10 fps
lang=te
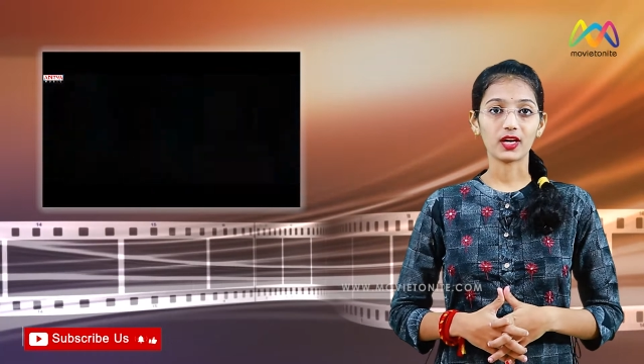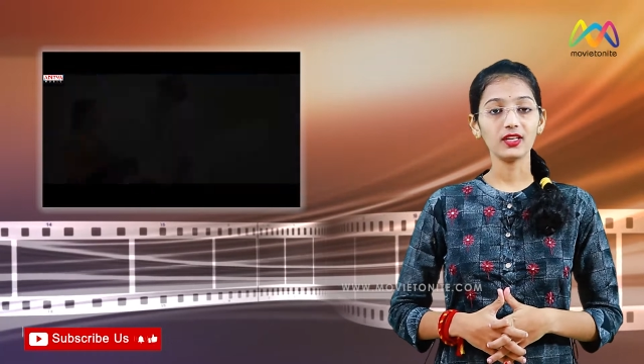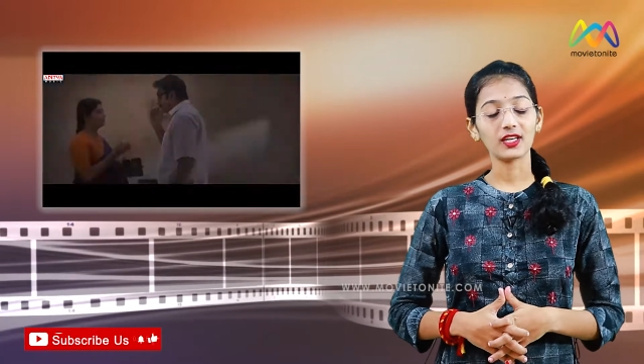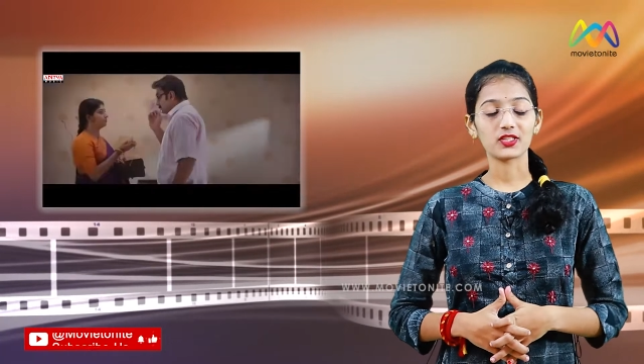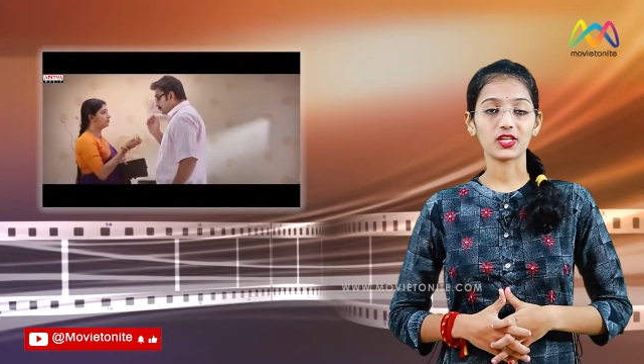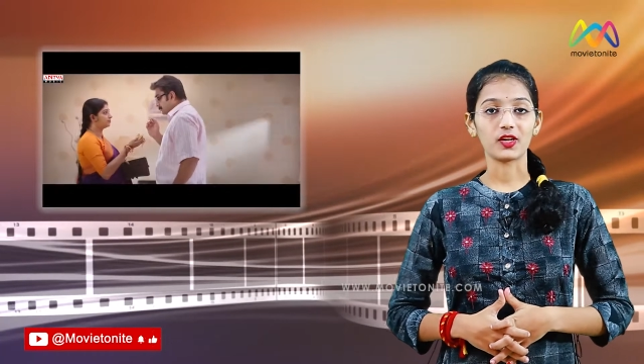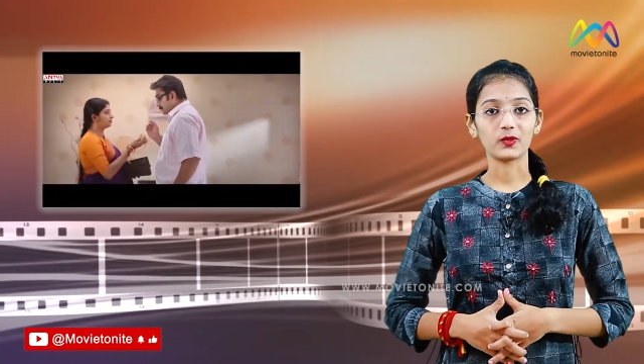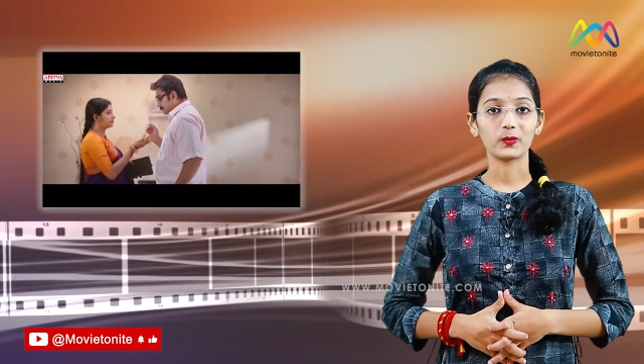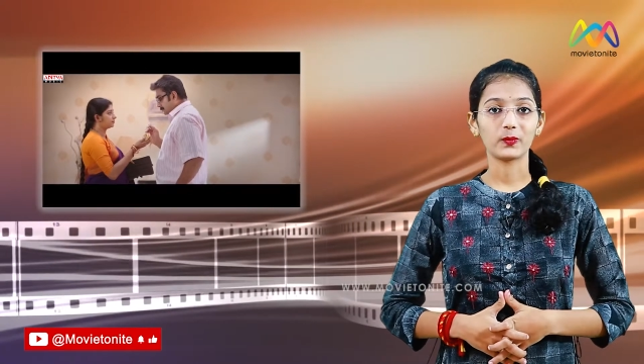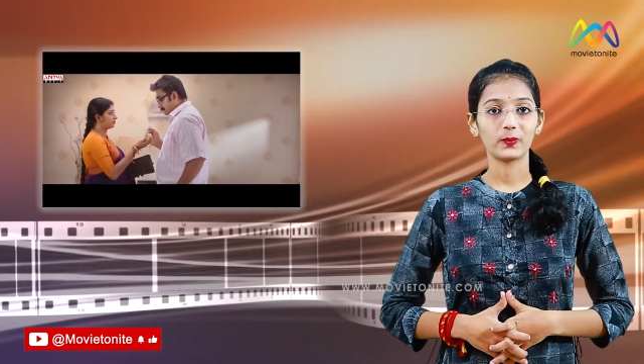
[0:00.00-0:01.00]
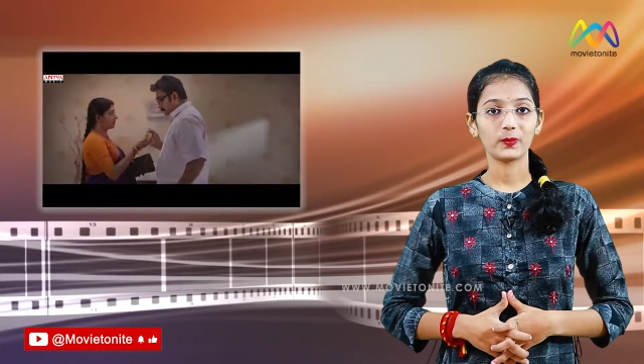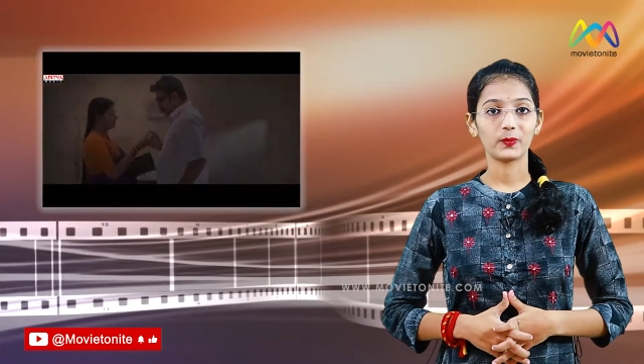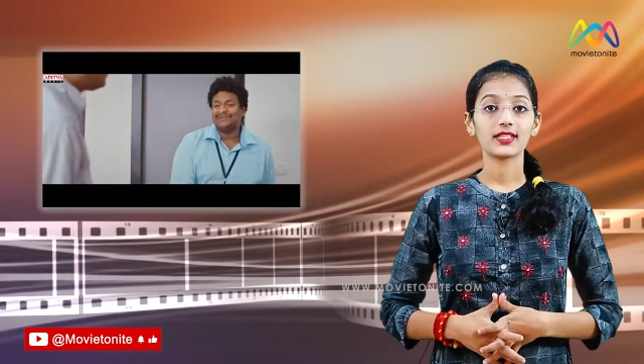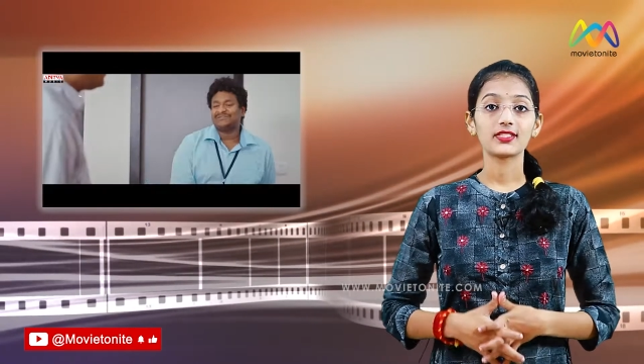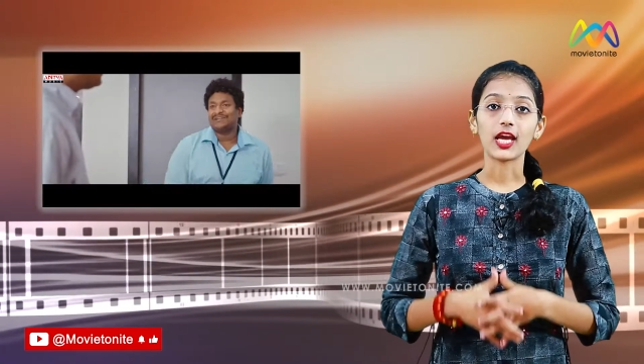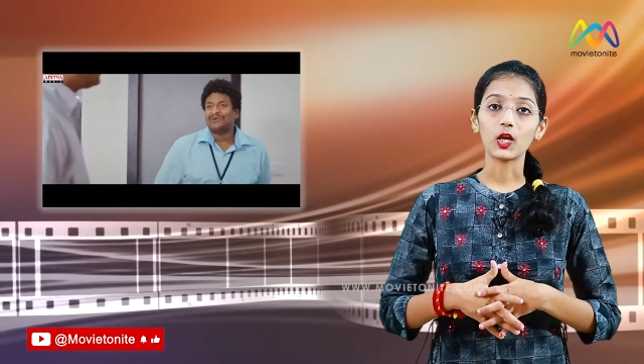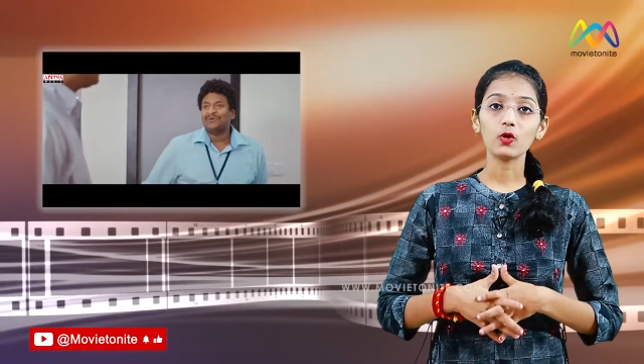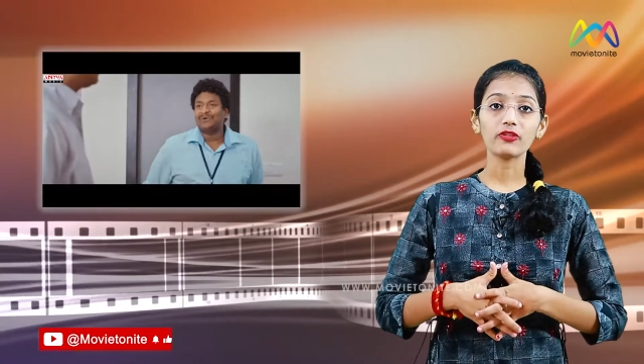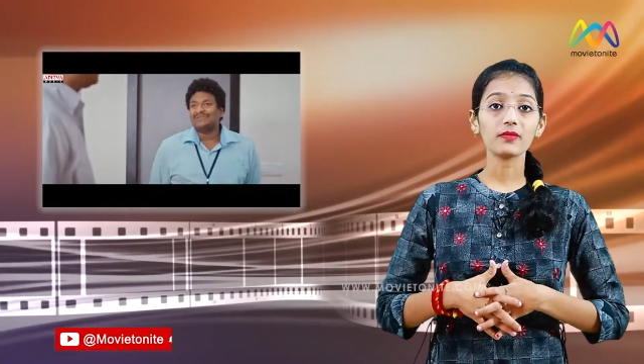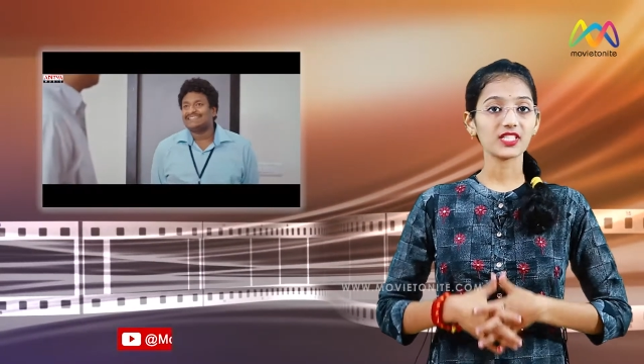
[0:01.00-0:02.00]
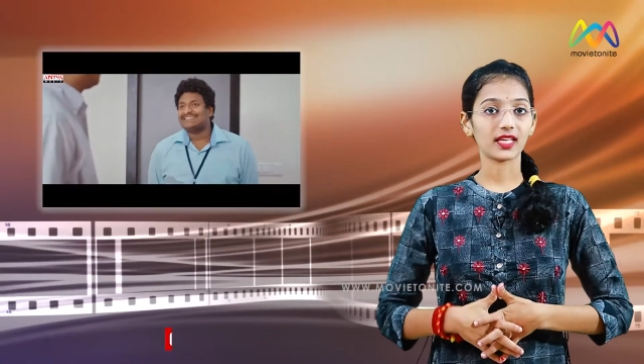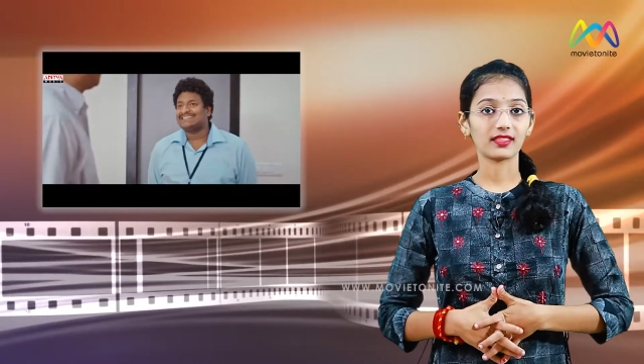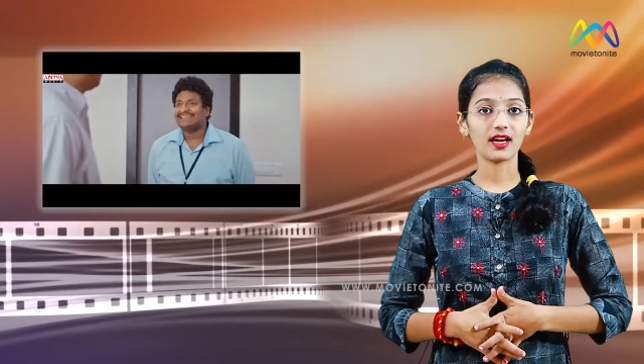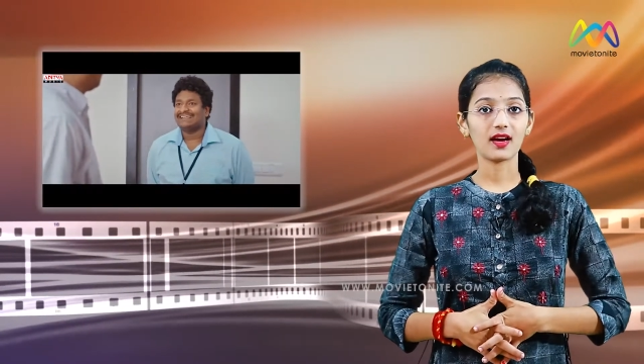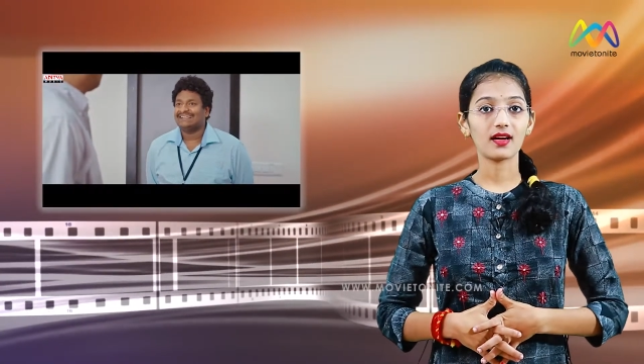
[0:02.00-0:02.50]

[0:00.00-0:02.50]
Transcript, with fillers: గారు నటించారు ఫేమ్ సత్య